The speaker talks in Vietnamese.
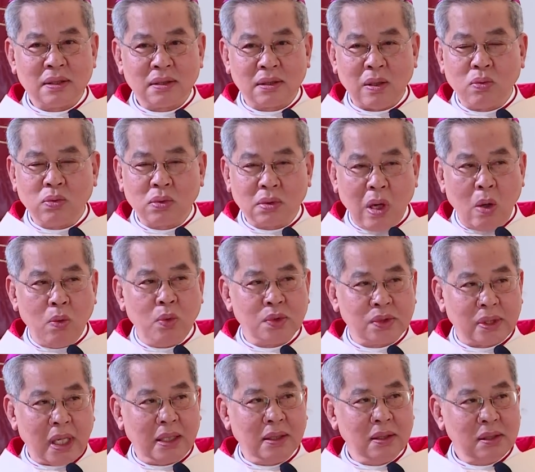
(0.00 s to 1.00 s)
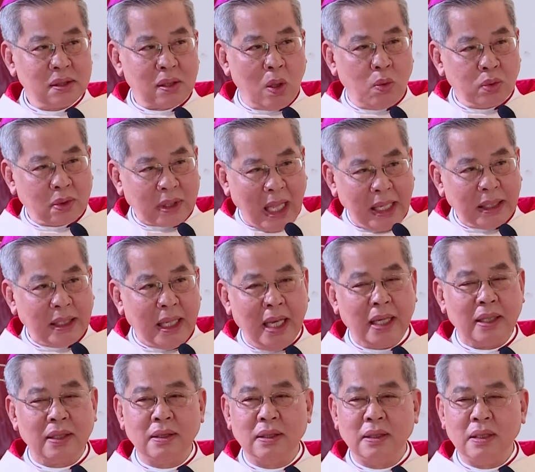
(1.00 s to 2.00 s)
sống công chính sống thánh
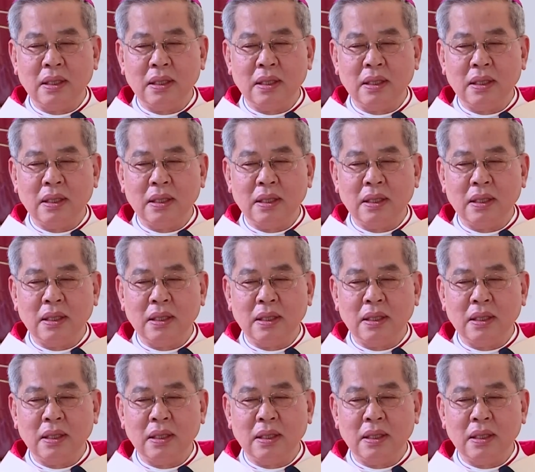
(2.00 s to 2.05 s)
thiện